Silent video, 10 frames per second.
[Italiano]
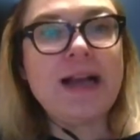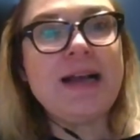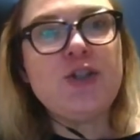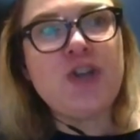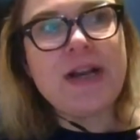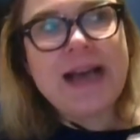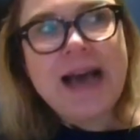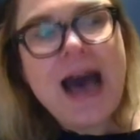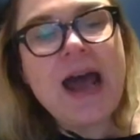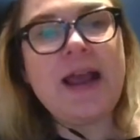
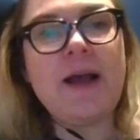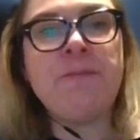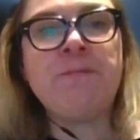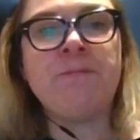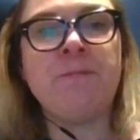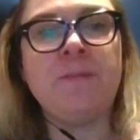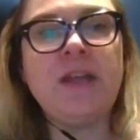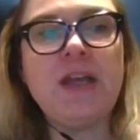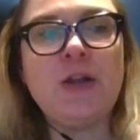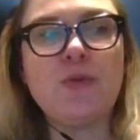cercare
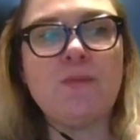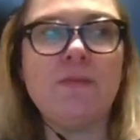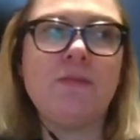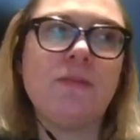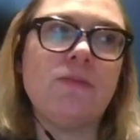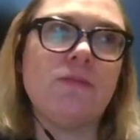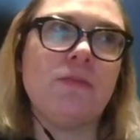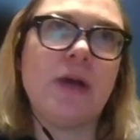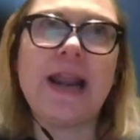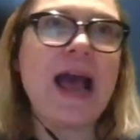di mh,
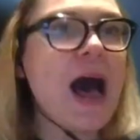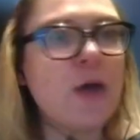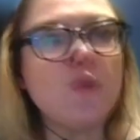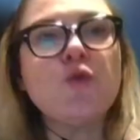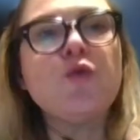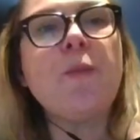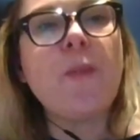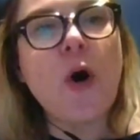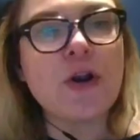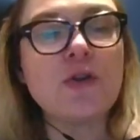creare un
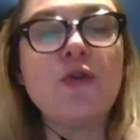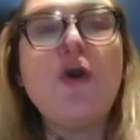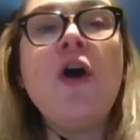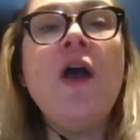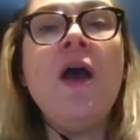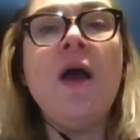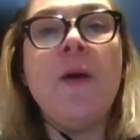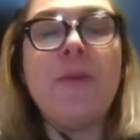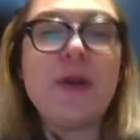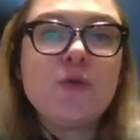supporto
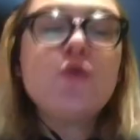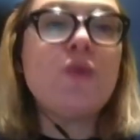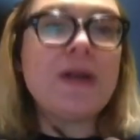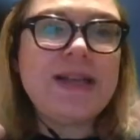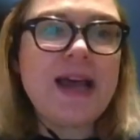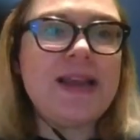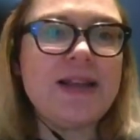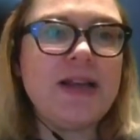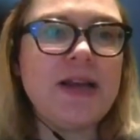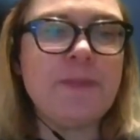per tutta una
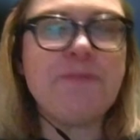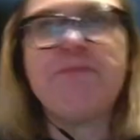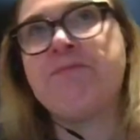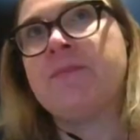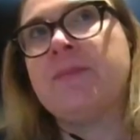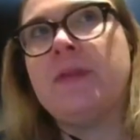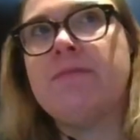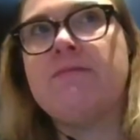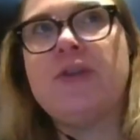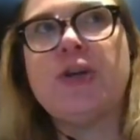serie di
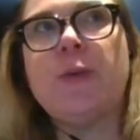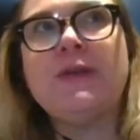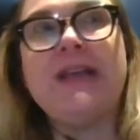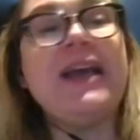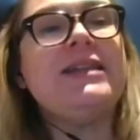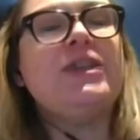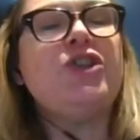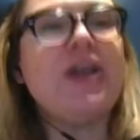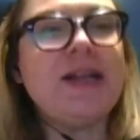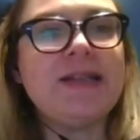diciamo così,
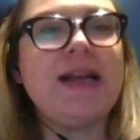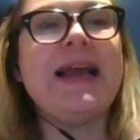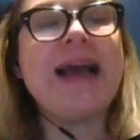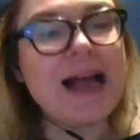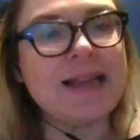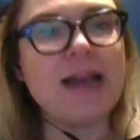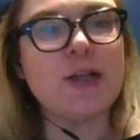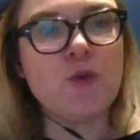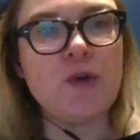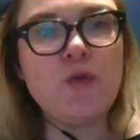esigenze legate alla
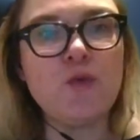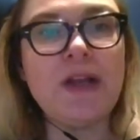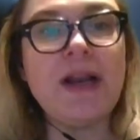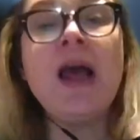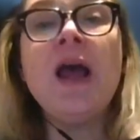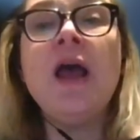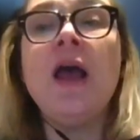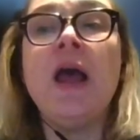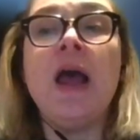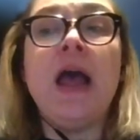solitudine
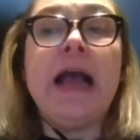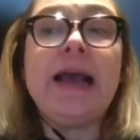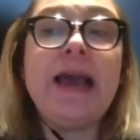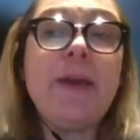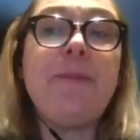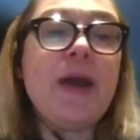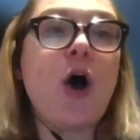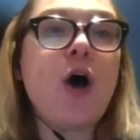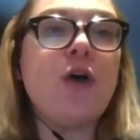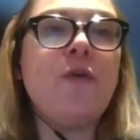che però non